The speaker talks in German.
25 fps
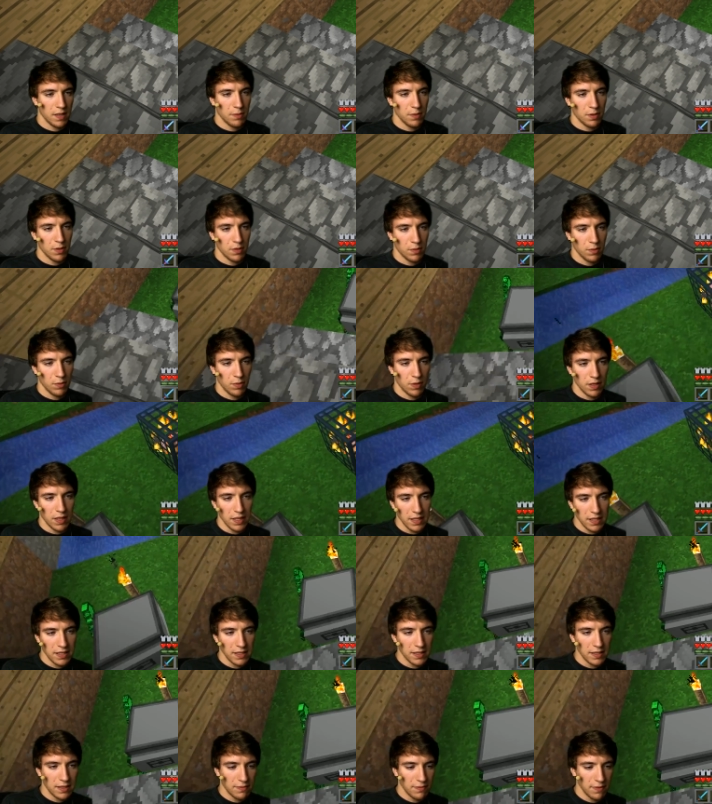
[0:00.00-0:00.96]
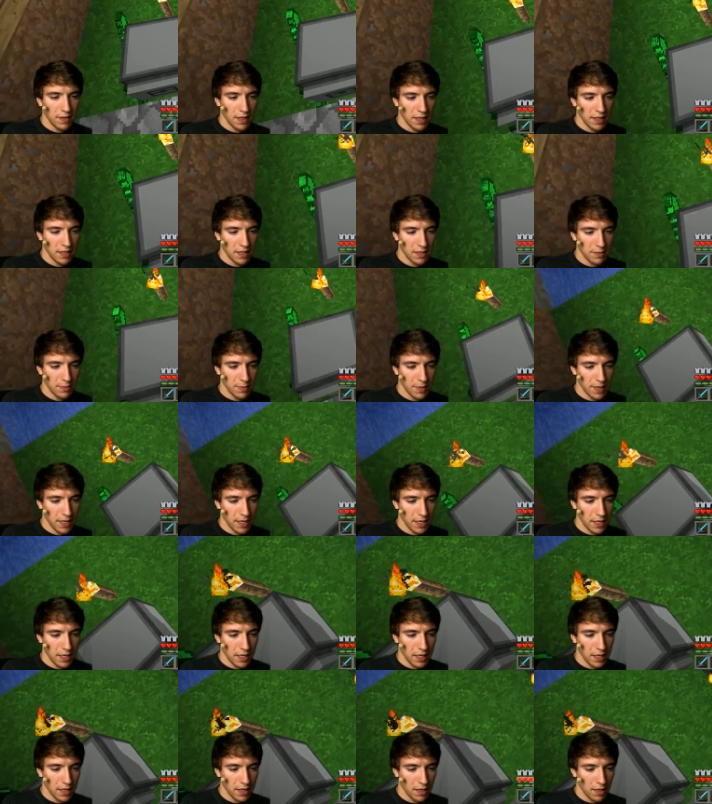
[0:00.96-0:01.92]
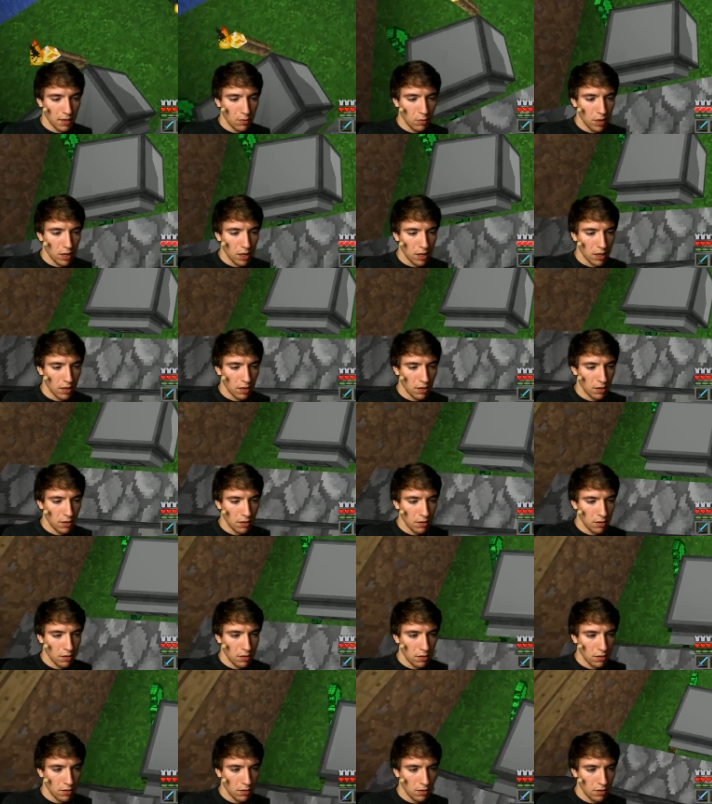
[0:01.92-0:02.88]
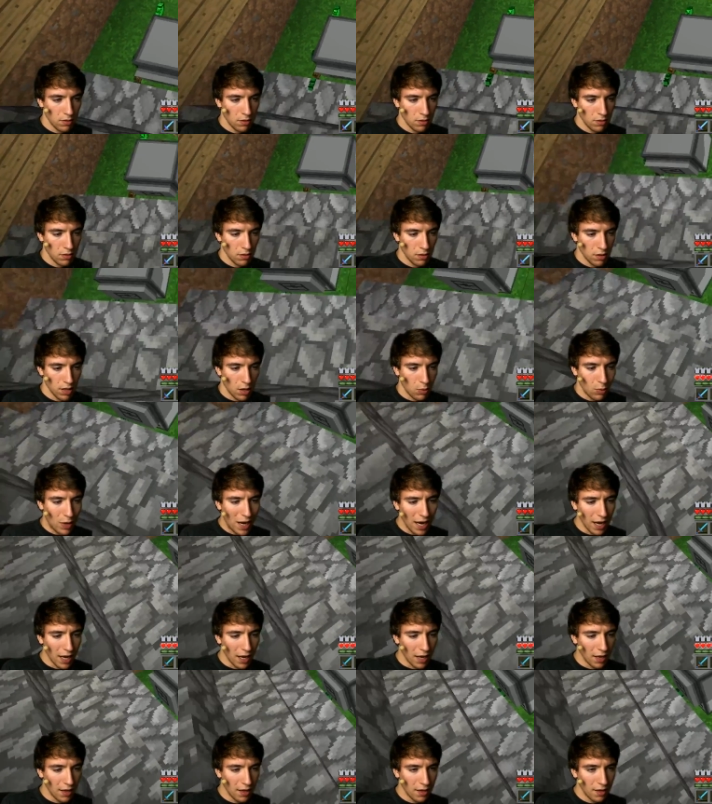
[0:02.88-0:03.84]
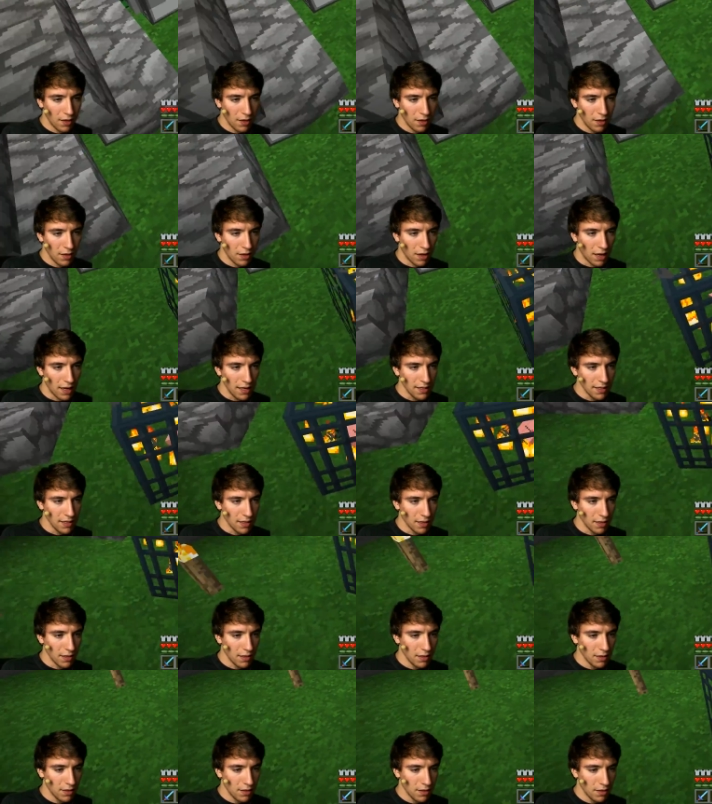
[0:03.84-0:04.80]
habe ich auch nur. Jetzt ist wieder nichts mehr in der Nähe. Oha. Oha. Alter.